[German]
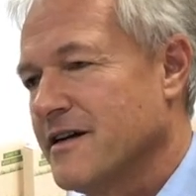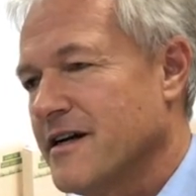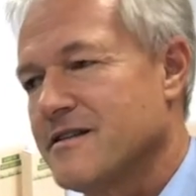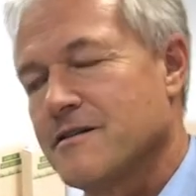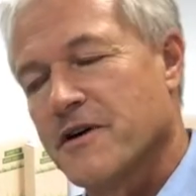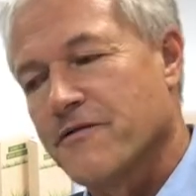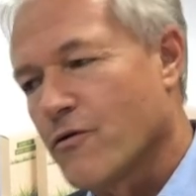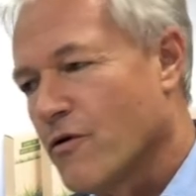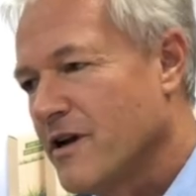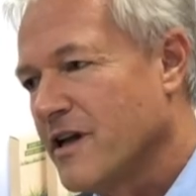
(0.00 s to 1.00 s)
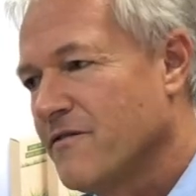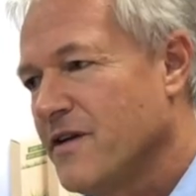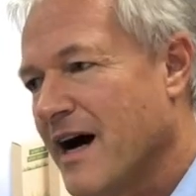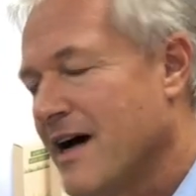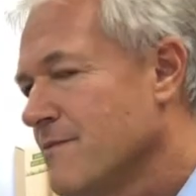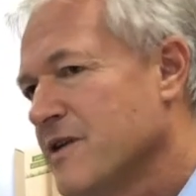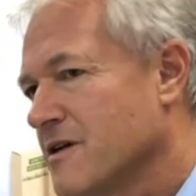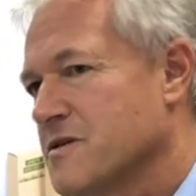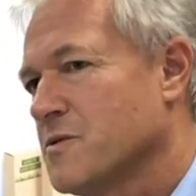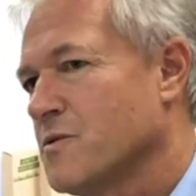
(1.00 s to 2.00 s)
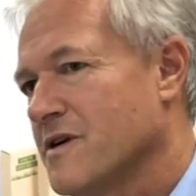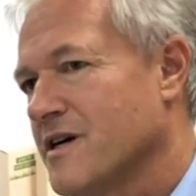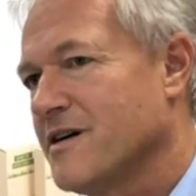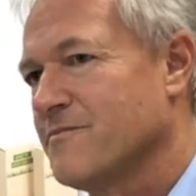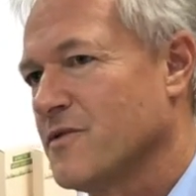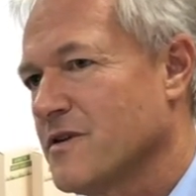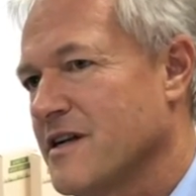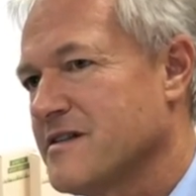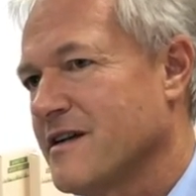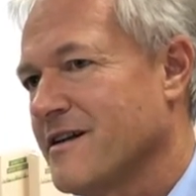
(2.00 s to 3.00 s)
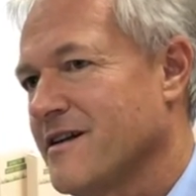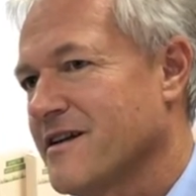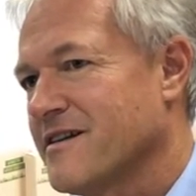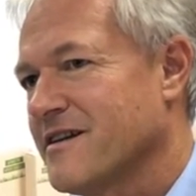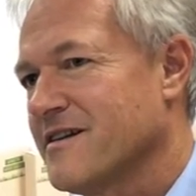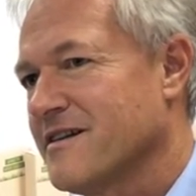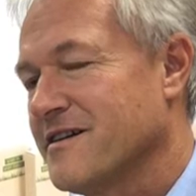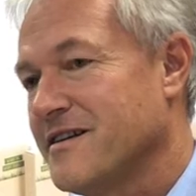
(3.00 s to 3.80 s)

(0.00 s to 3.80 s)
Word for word: Es ist aber erfreulich, wie alle mitgezogen haben und letztendlich dann